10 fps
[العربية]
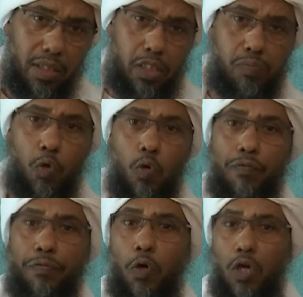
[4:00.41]

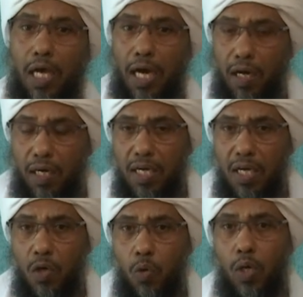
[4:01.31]
اسمه فولكر
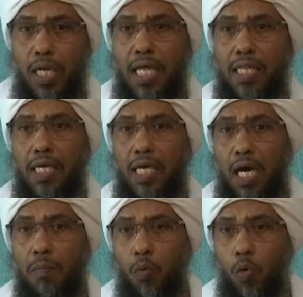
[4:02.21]
هو الذي
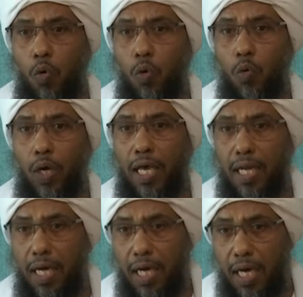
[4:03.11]
يأمر
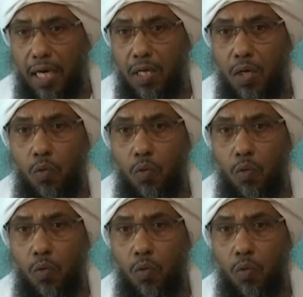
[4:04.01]
وينهى